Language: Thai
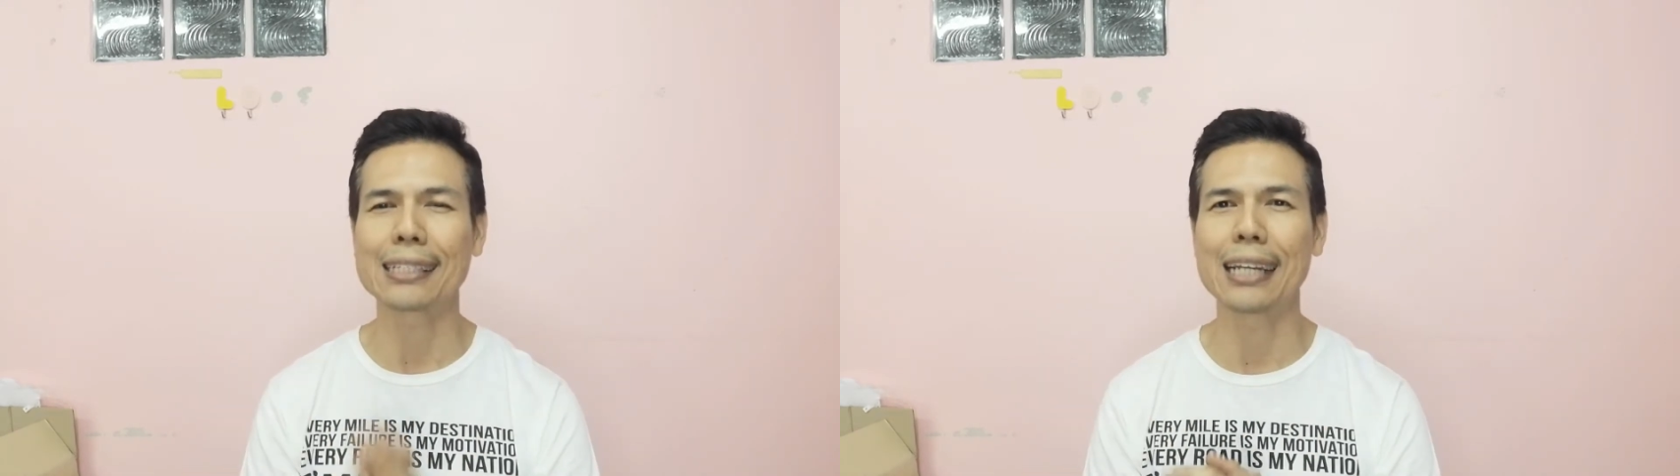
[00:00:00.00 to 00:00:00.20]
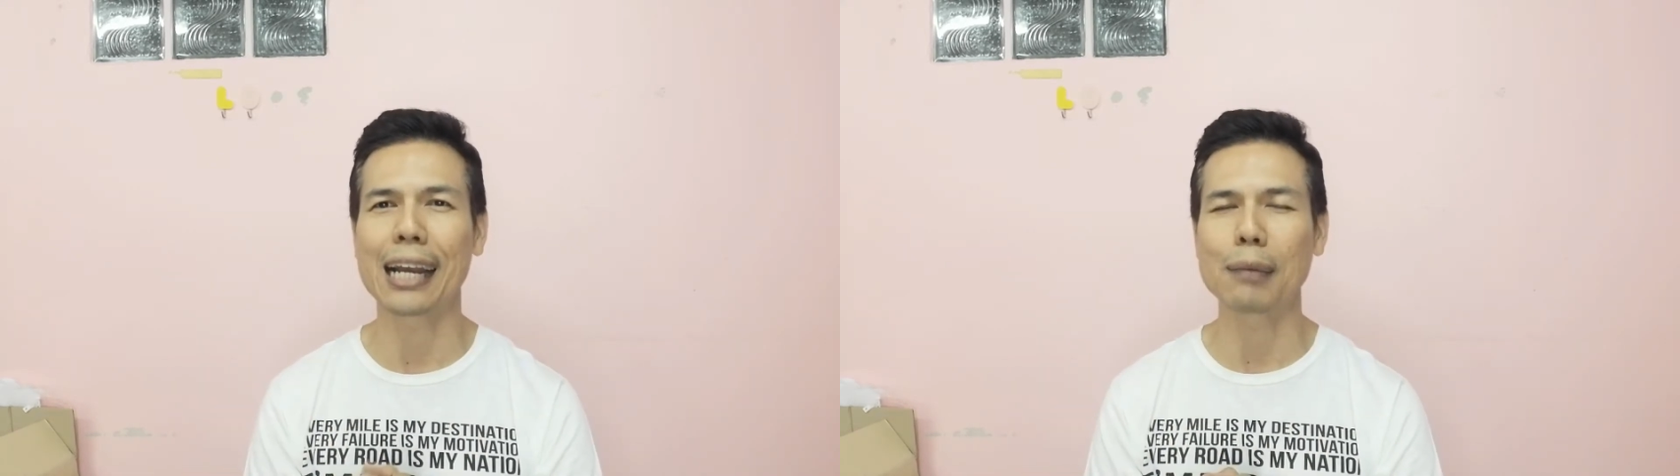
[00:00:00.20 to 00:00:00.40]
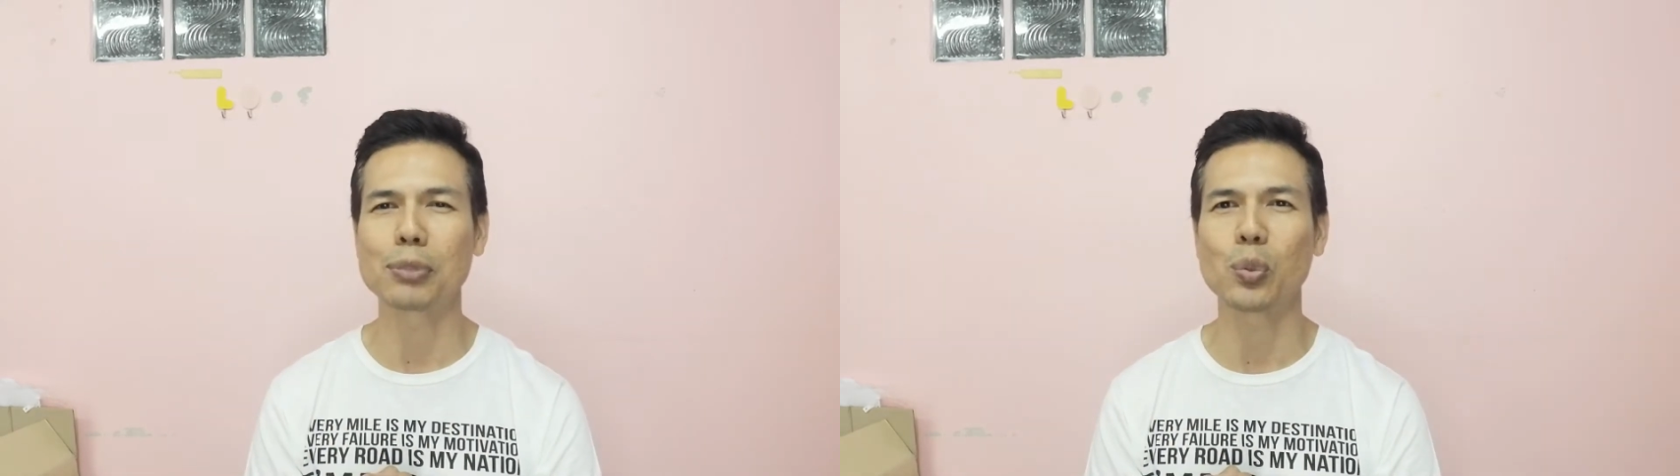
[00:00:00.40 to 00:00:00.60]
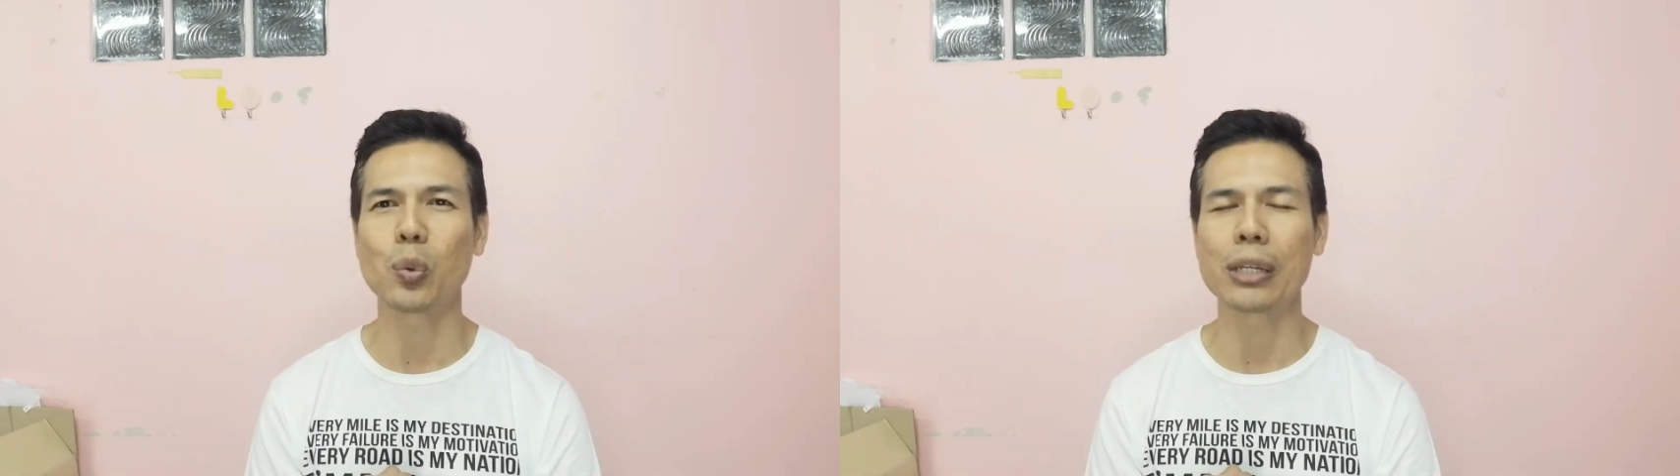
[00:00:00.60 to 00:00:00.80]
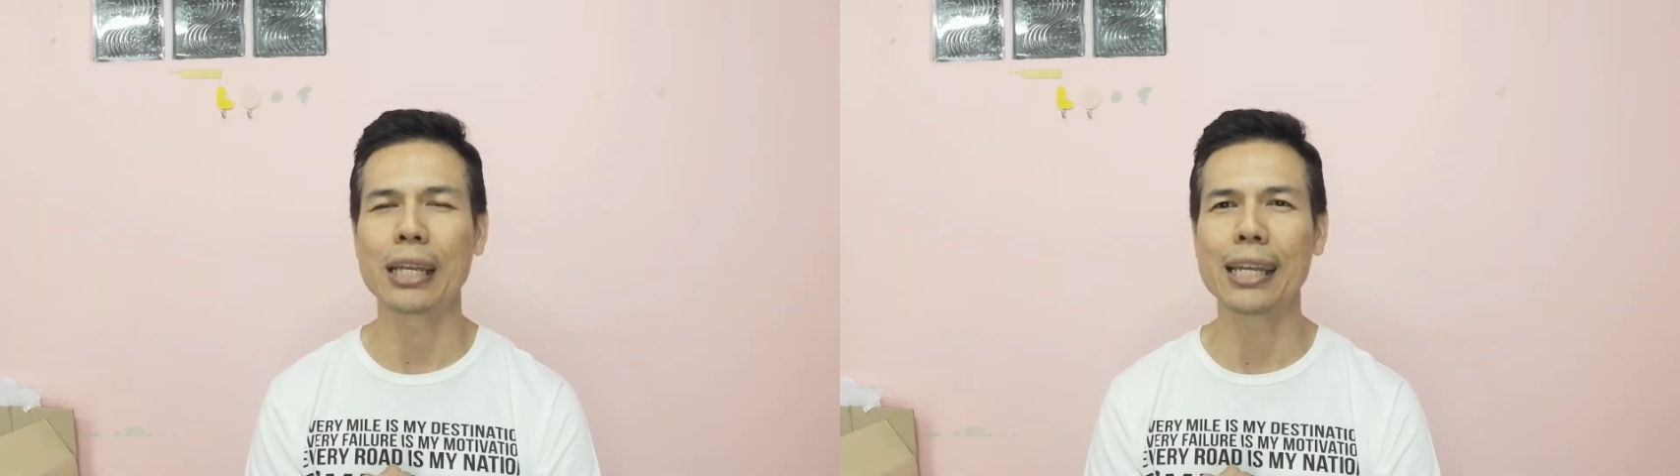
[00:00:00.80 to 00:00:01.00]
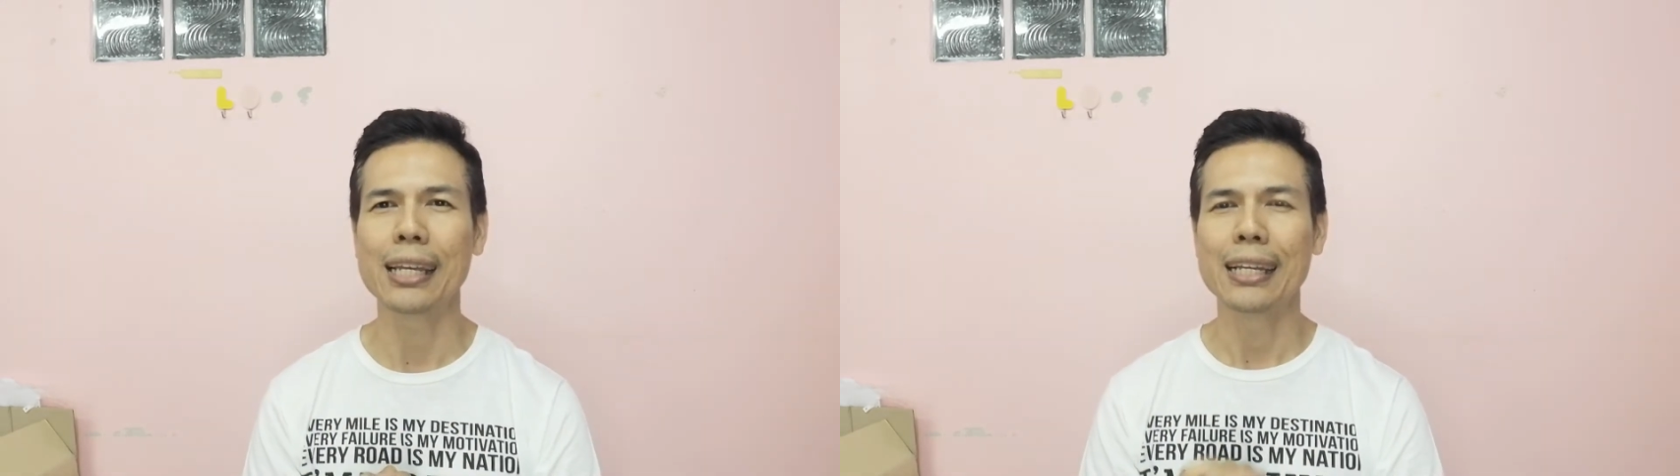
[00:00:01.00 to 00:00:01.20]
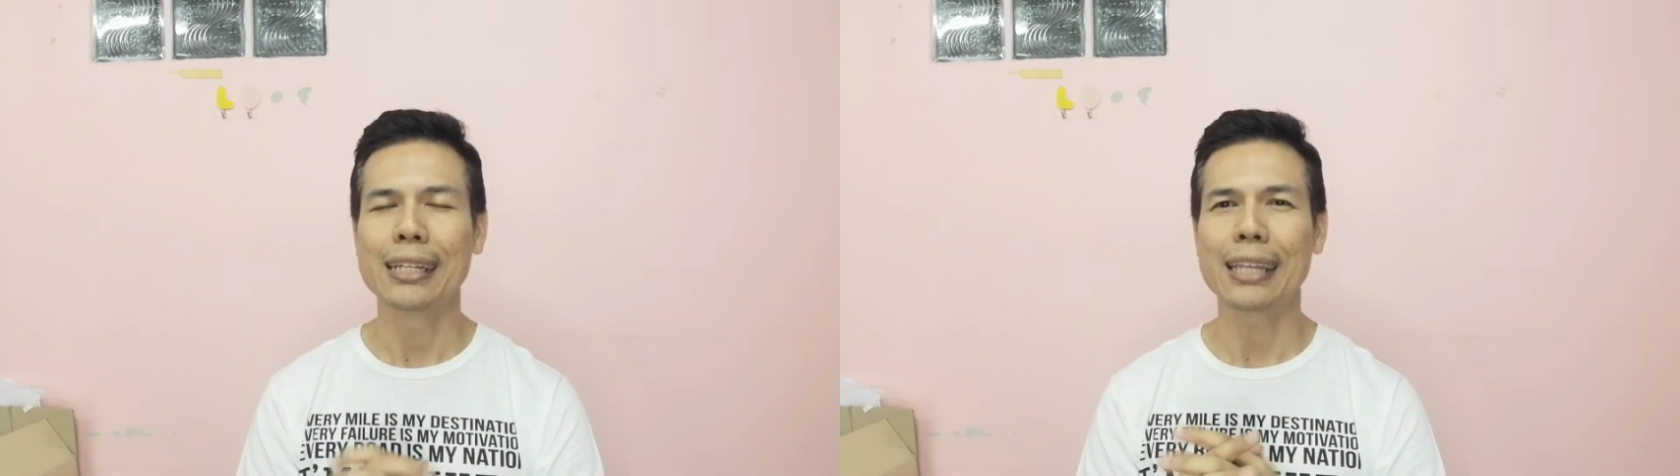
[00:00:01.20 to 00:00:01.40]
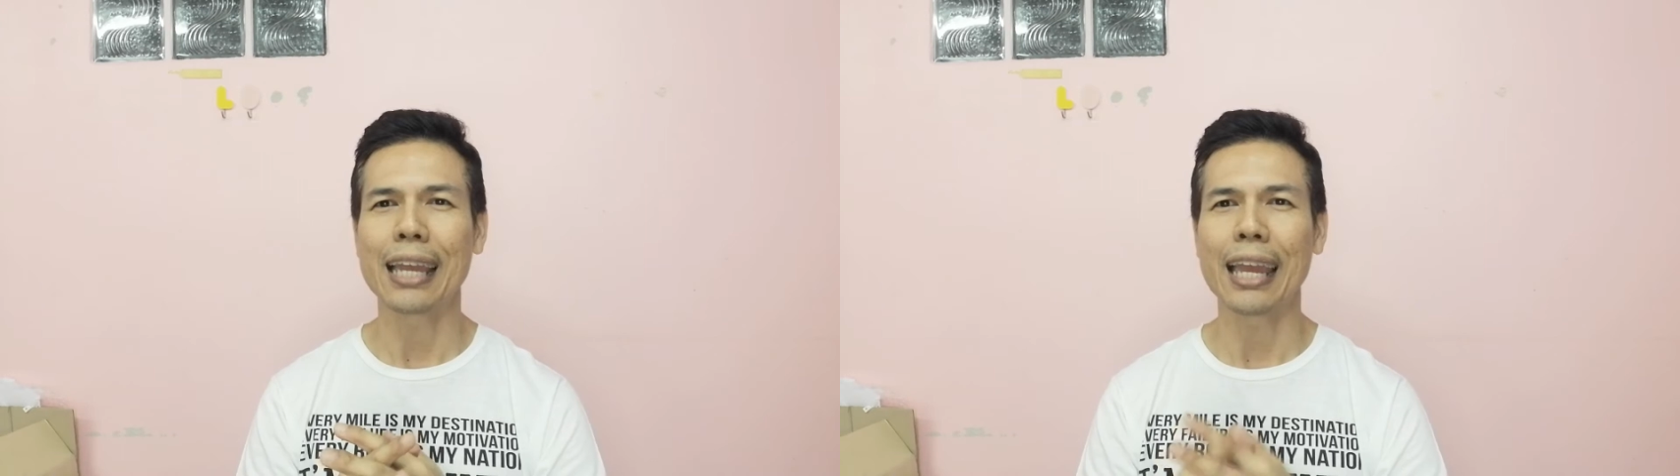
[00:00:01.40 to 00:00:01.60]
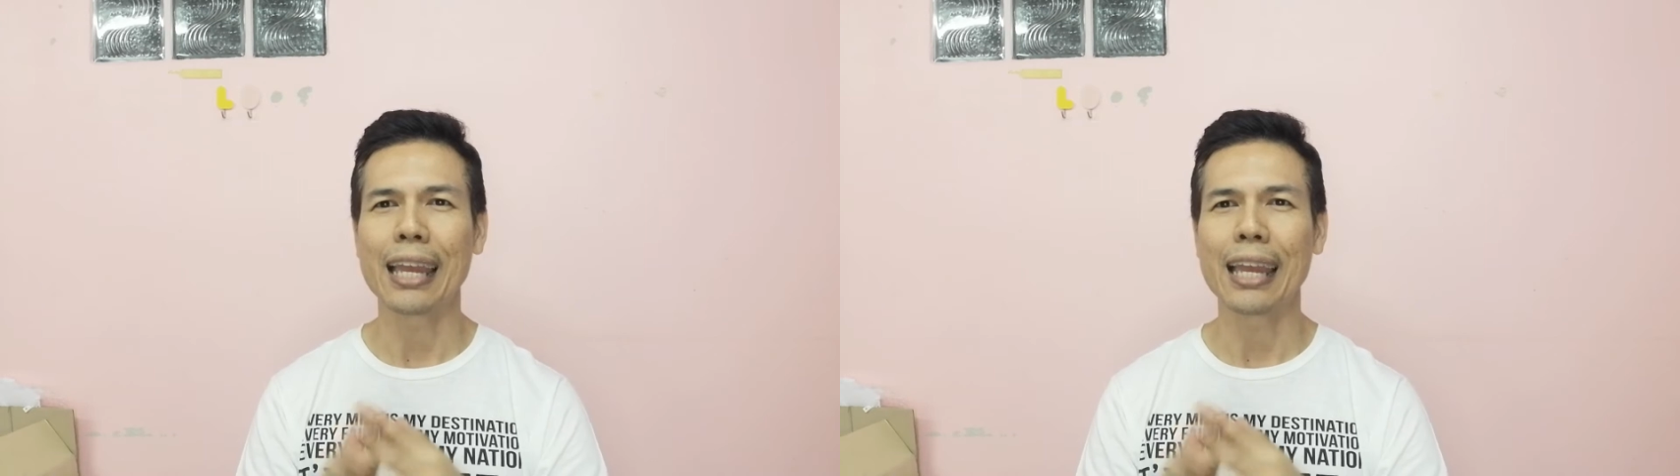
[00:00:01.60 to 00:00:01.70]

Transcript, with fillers: เชื่อครับสูตรนี้ที่